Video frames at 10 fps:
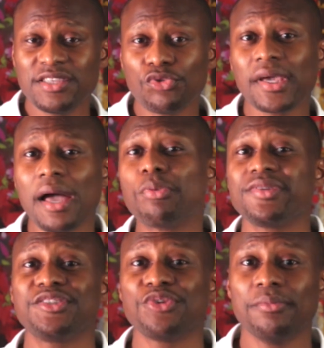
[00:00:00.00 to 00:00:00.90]
si vous créez un
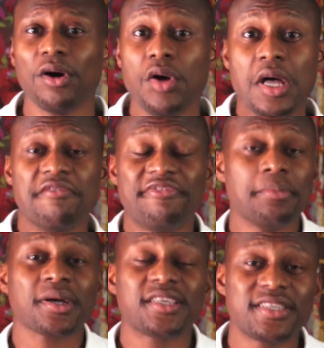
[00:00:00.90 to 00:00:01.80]
positionnement
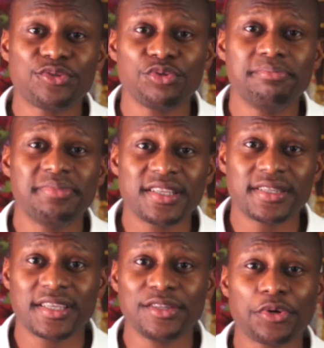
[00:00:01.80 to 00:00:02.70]
fabriqué de toutes
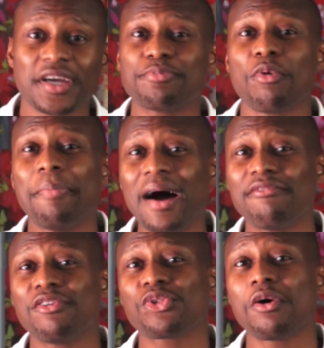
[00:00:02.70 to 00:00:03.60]
pièces et qui ne correspond pas
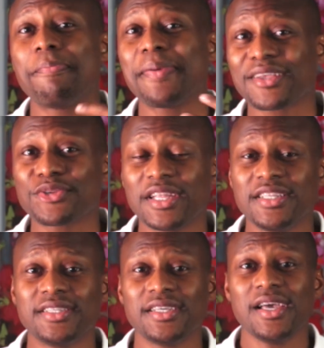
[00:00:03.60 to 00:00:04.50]
à votre
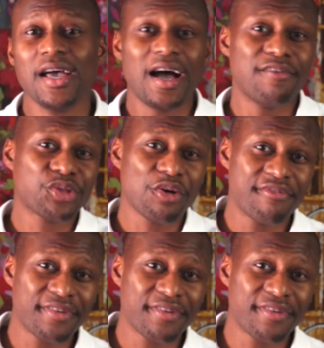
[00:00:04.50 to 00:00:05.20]
personnalité, à votre